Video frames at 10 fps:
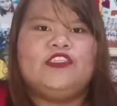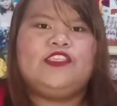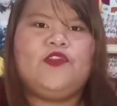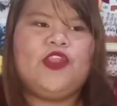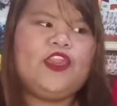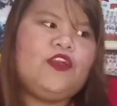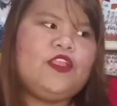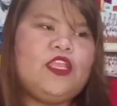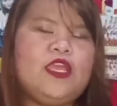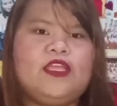So
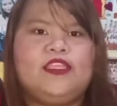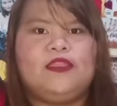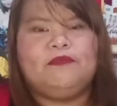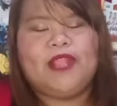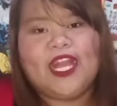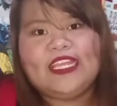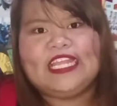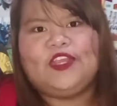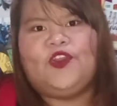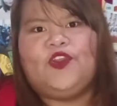ngayon, vlog
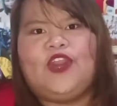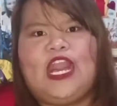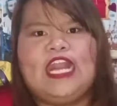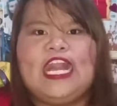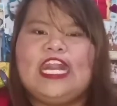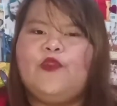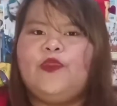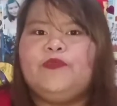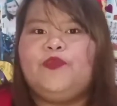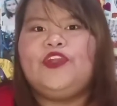na to, ang
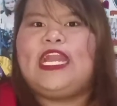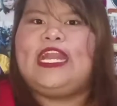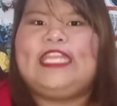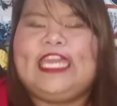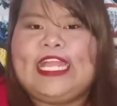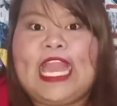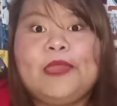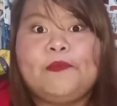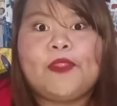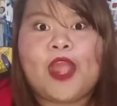gagawin po natin
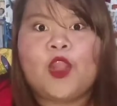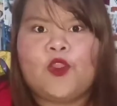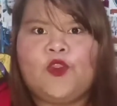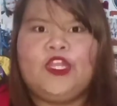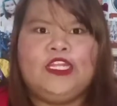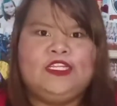ay prank call.